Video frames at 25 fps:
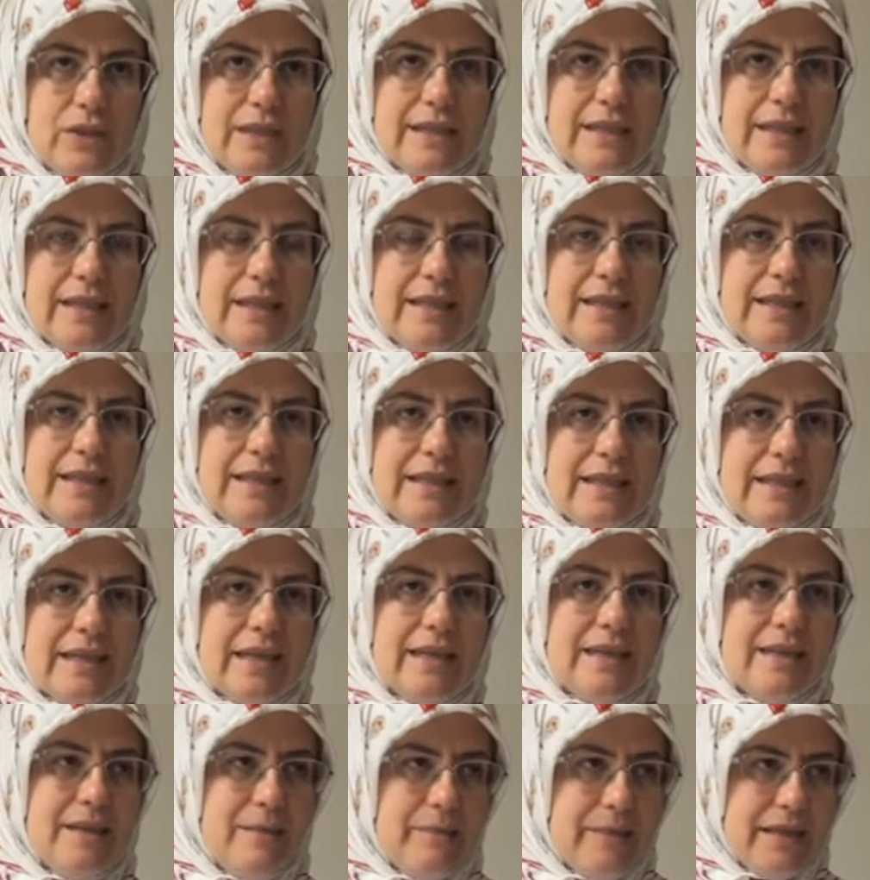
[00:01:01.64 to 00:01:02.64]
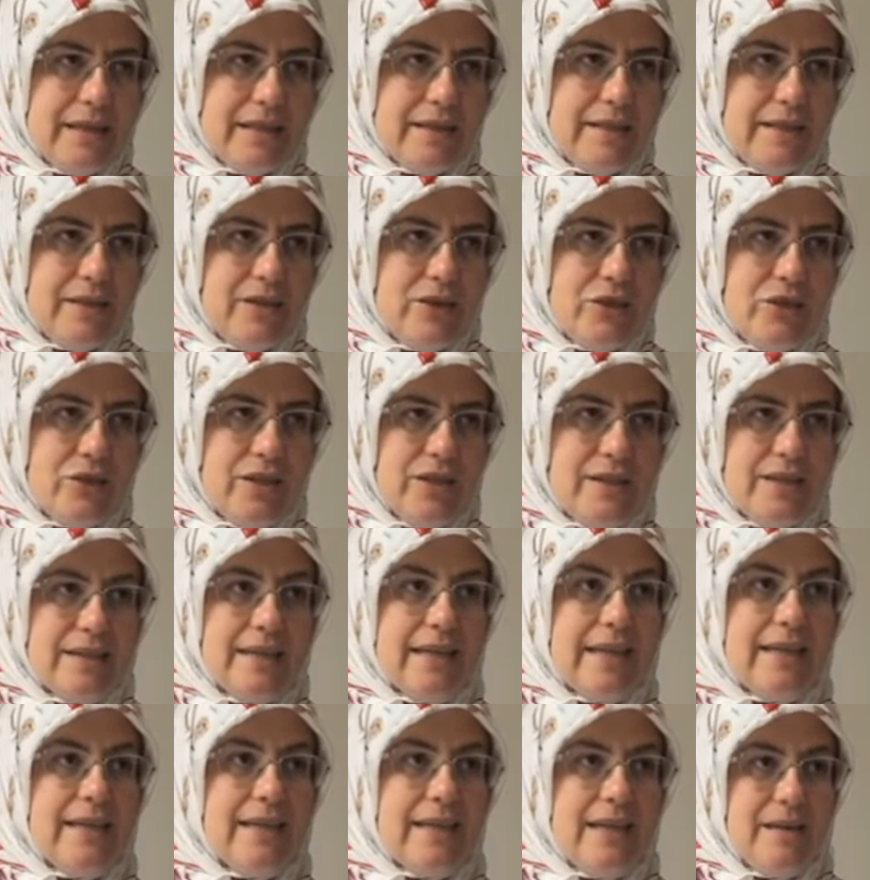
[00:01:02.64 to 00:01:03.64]
e, dikkatli besleneceğiz,
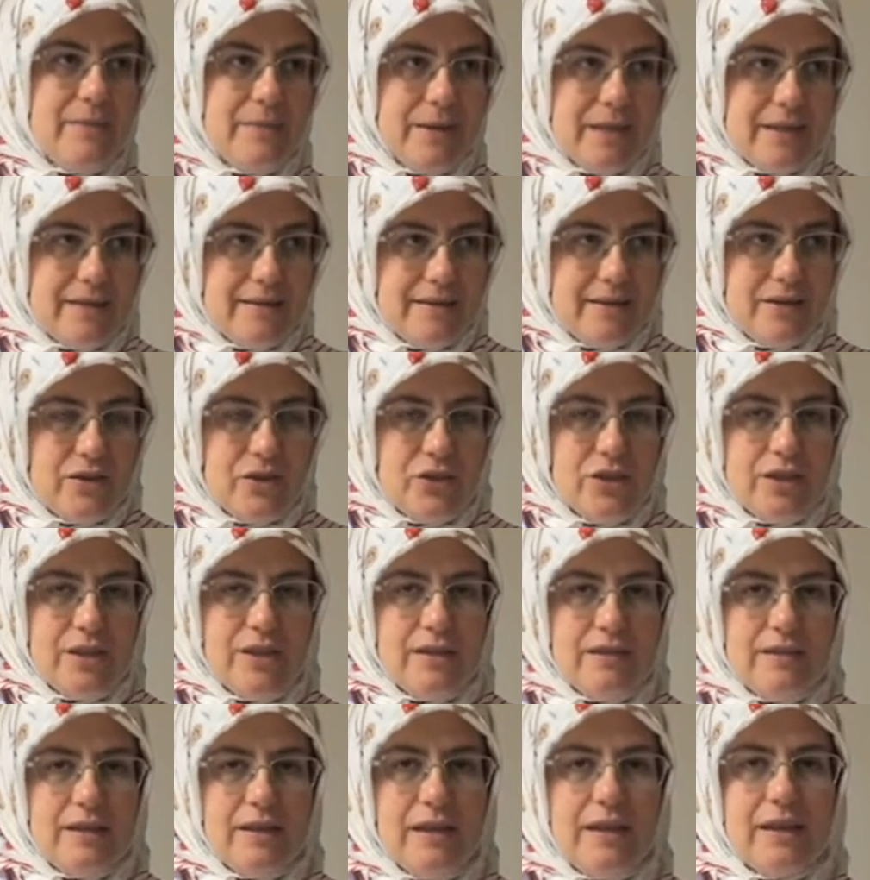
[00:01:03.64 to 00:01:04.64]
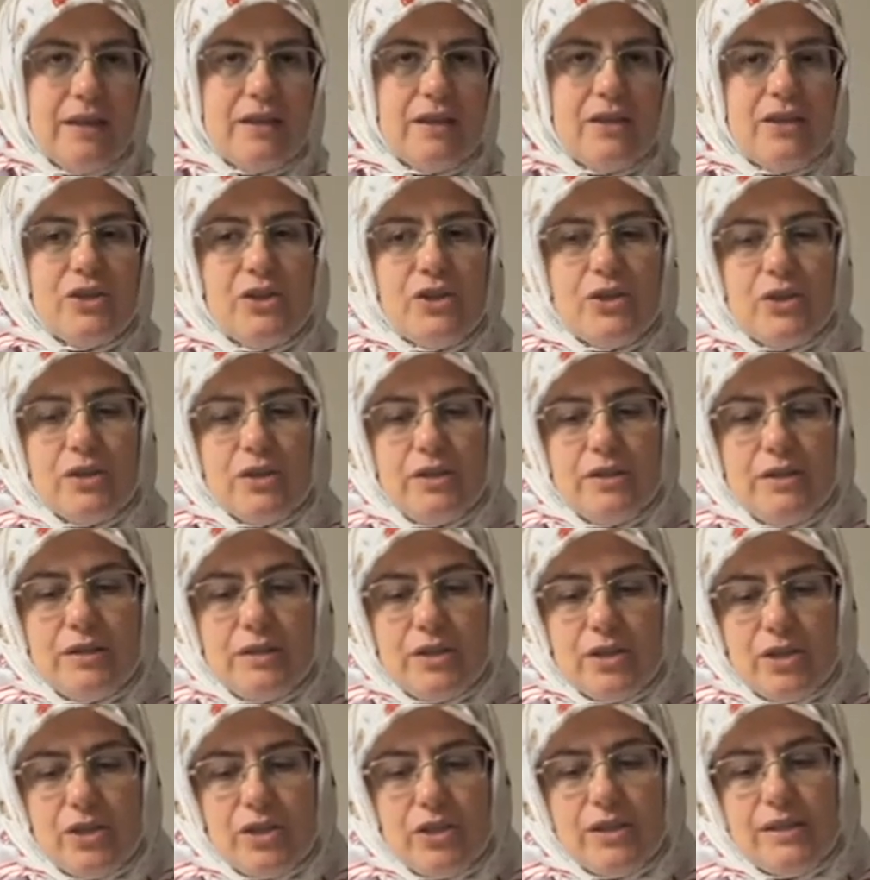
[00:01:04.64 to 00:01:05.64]
dengeli besleneceğiz. Kışın
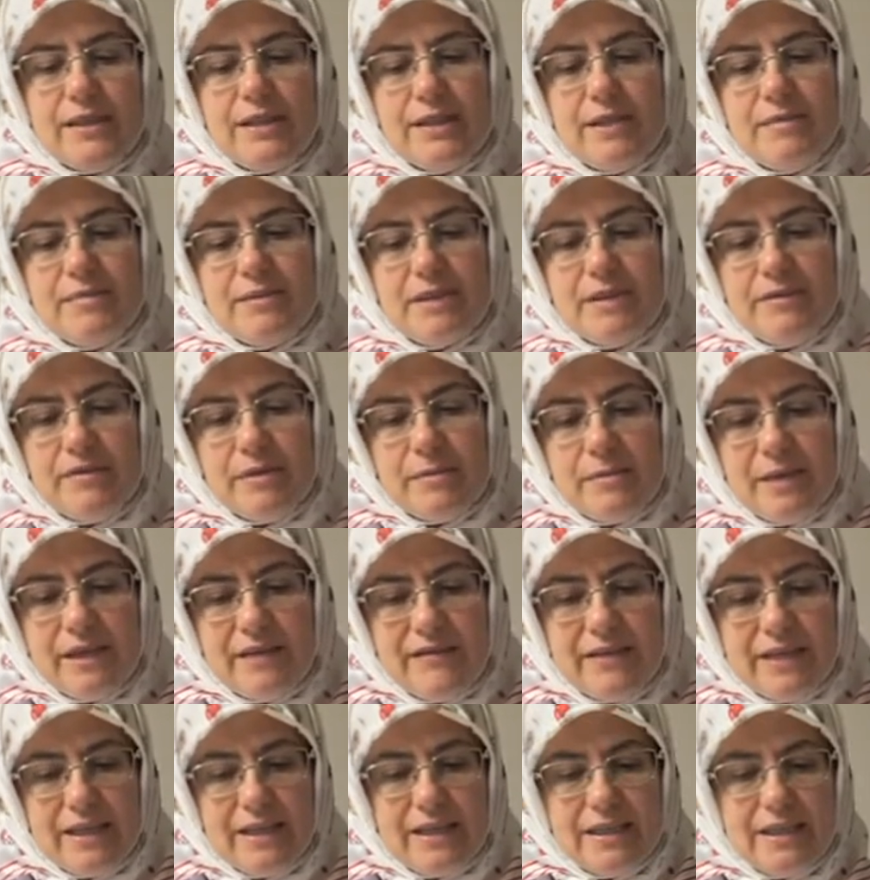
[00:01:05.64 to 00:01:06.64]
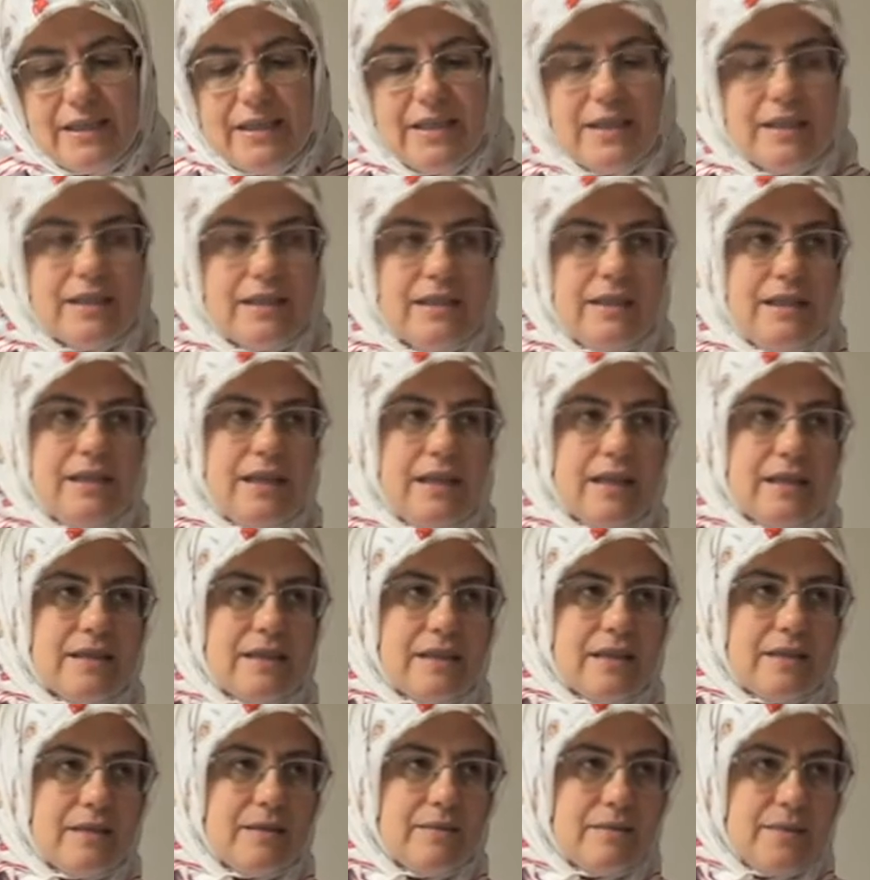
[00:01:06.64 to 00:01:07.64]
kışlık sebze ve meyveleri, yazın
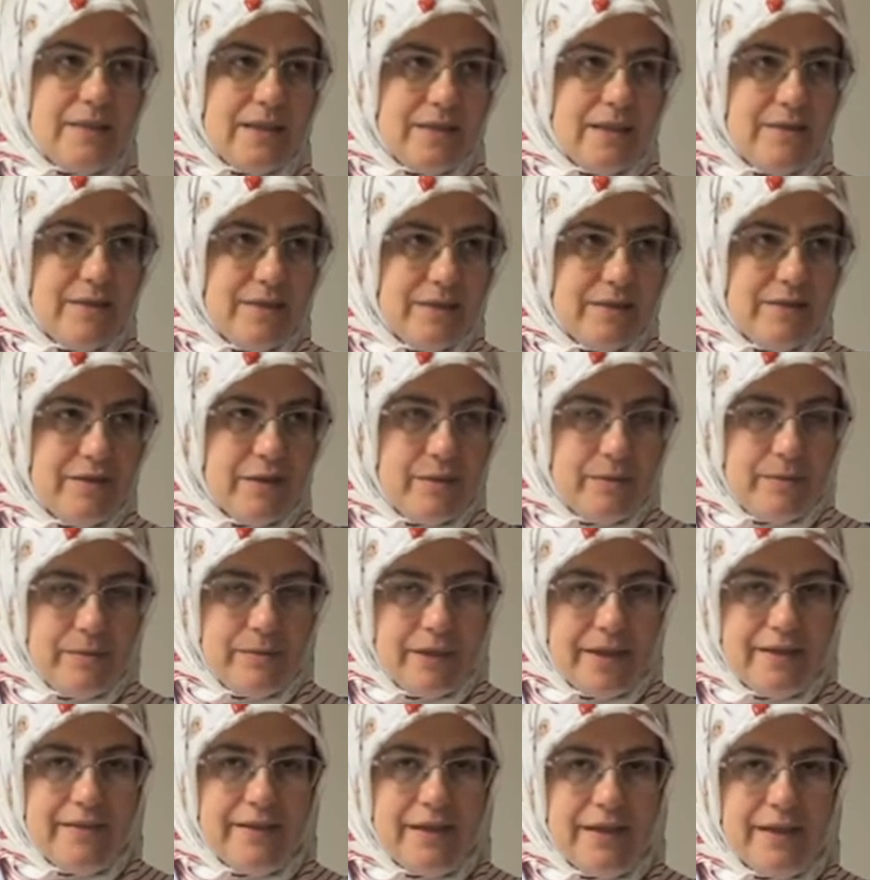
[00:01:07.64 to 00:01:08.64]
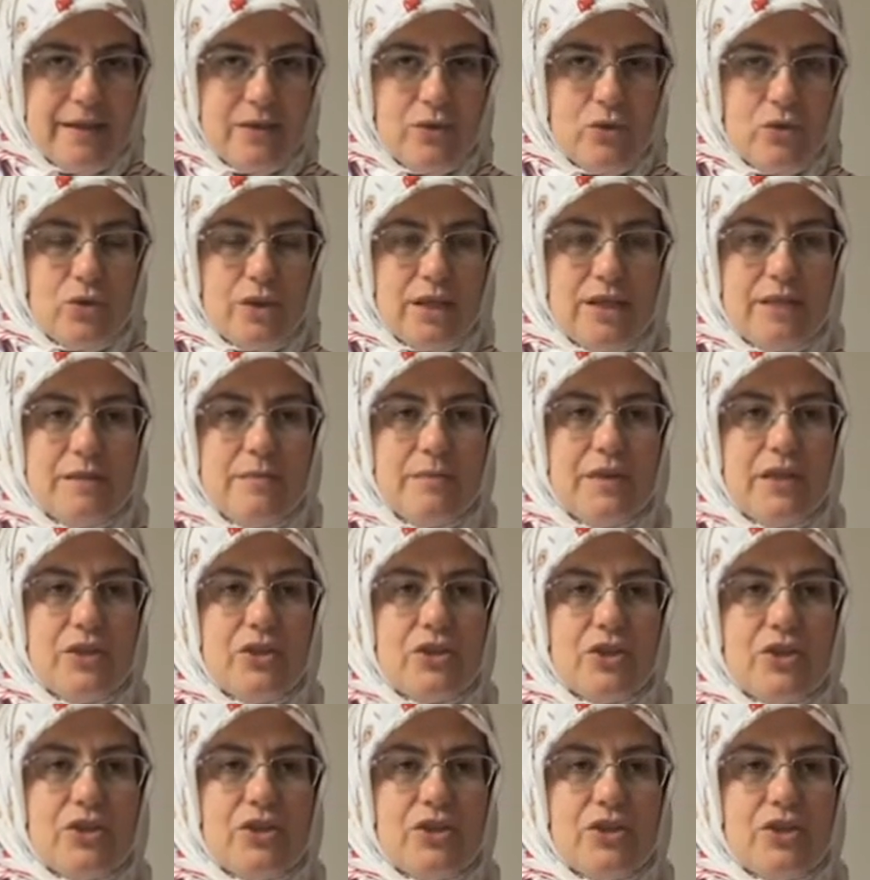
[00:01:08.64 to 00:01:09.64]
yazlık sebze ve meyveleri tüketmeye
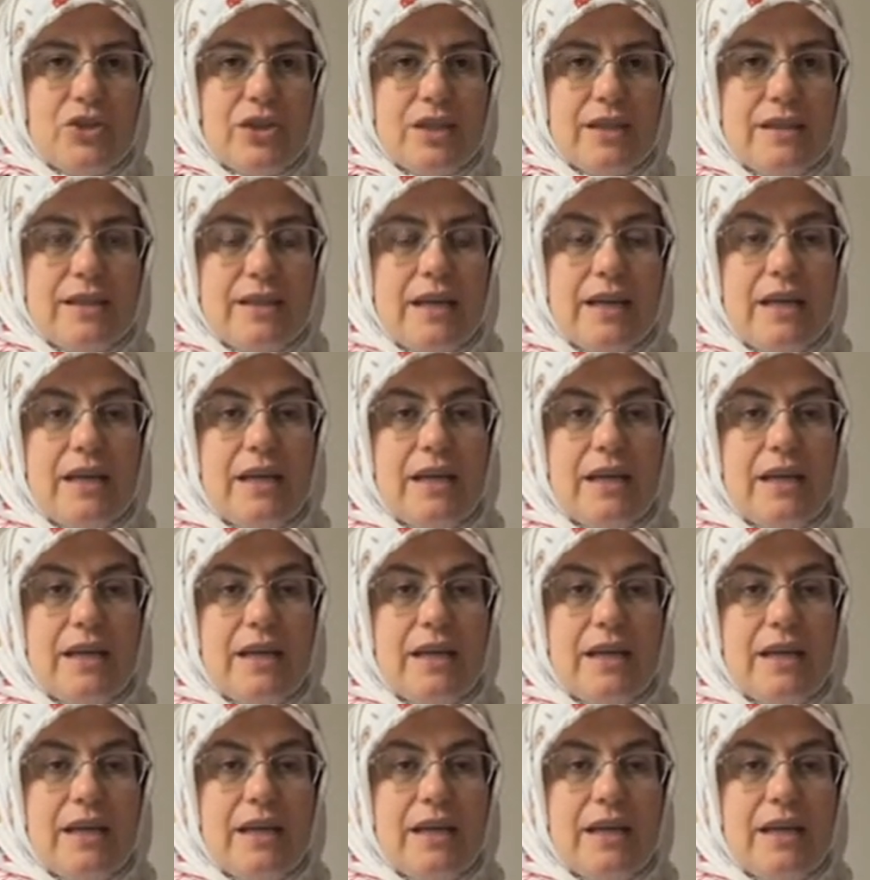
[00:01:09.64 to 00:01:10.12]
çalışacağız.